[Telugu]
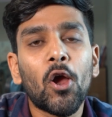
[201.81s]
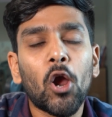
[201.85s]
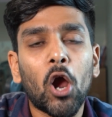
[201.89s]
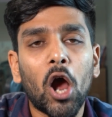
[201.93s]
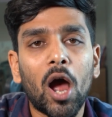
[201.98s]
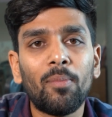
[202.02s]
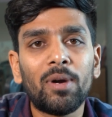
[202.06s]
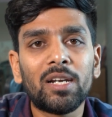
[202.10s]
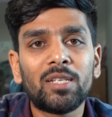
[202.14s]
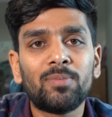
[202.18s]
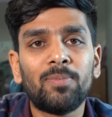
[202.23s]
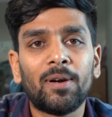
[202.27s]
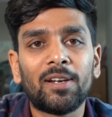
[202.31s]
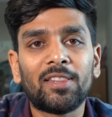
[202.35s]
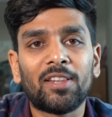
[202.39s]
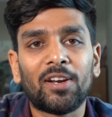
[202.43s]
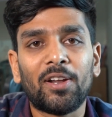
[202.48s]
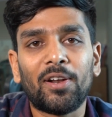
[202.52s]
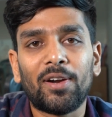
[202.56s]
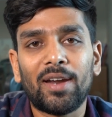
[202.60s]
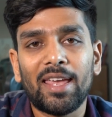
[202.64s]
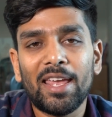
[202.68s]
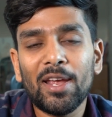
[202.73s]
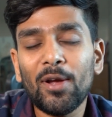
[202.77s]
కామెంట్స్
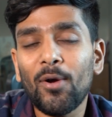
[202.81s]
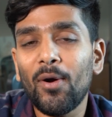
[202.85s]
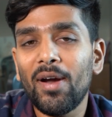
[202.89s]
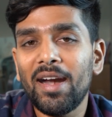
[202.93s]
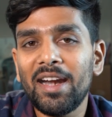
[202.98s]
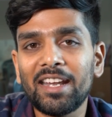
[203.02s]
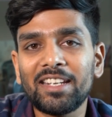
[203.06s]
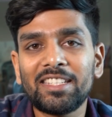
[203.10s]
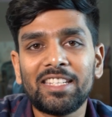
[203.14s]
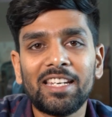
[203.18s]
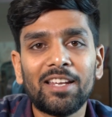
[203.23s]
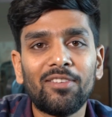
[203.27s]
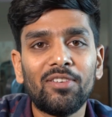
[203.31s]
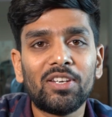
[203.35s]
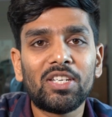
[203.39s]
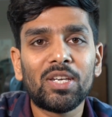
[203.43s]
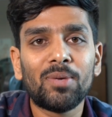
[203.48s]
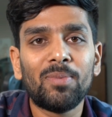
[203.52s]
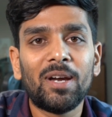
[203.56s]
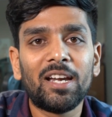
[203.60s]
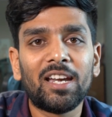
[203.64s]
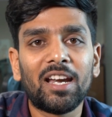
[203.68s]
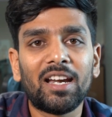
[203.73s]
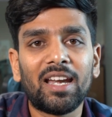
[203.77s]
పెడుతున్నారు ఇంకో ఇంట్రెస్టింగ్
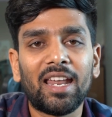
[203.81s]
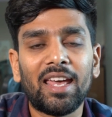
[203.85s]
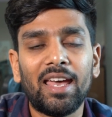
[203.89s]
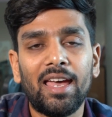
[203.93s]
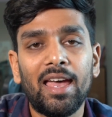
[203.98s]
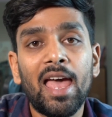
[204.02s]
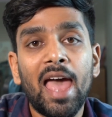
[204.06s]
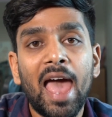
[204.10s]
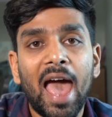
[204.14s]
విషయం ఏంటంటే